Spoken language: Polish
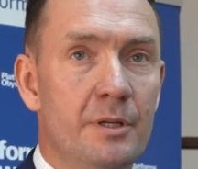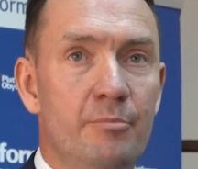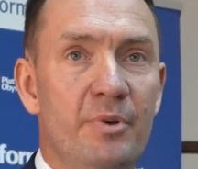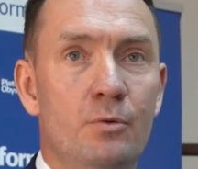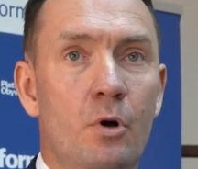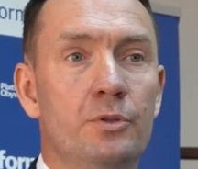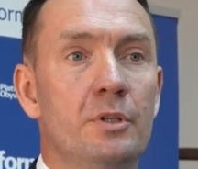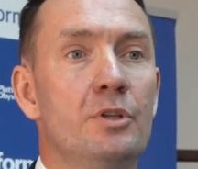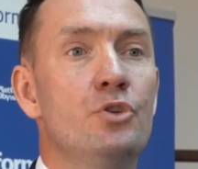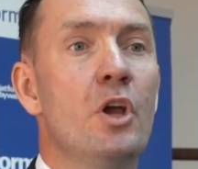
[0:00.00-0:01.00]
Był on
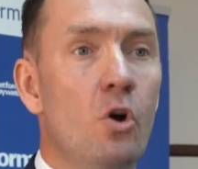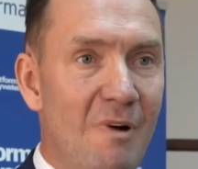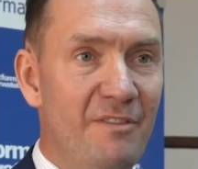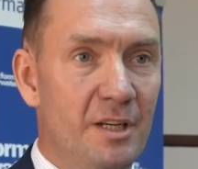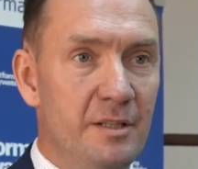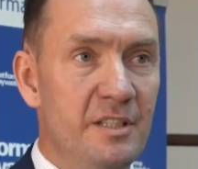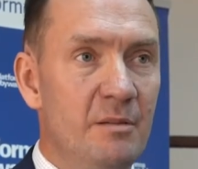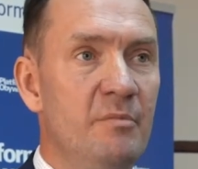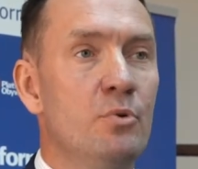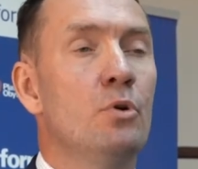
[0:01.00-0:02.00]
nieomawiany z
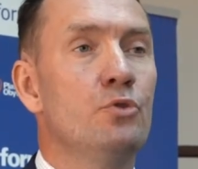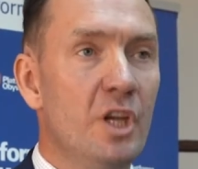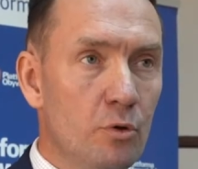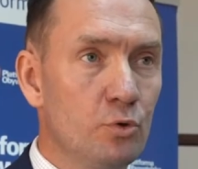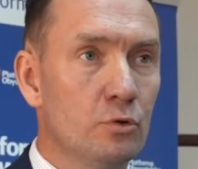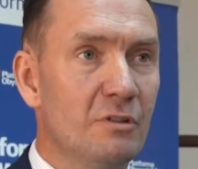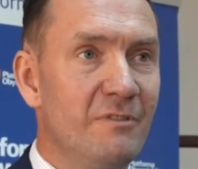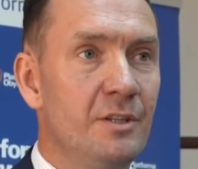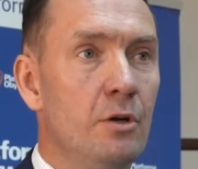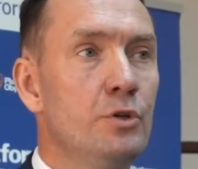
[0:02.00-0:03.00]
nimi, był on
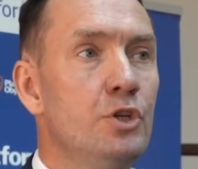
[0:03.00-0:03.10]
niekonsultowany, oni